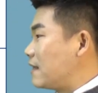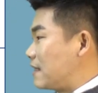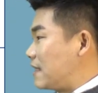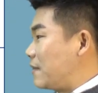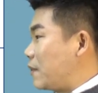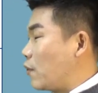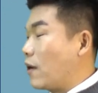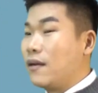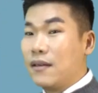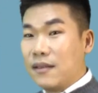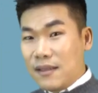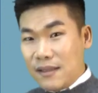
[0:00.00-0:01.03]
12월
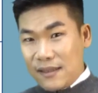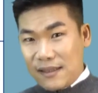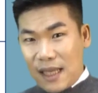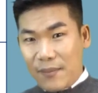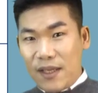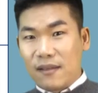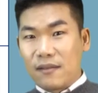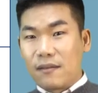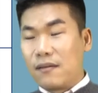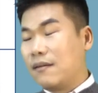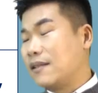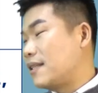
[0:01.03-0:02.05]
3일이라는
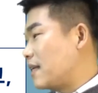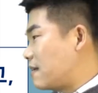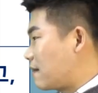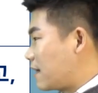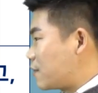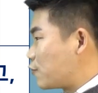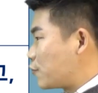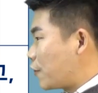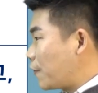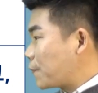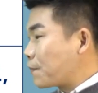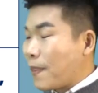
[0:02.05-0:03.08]
거 잘 기억하시고요.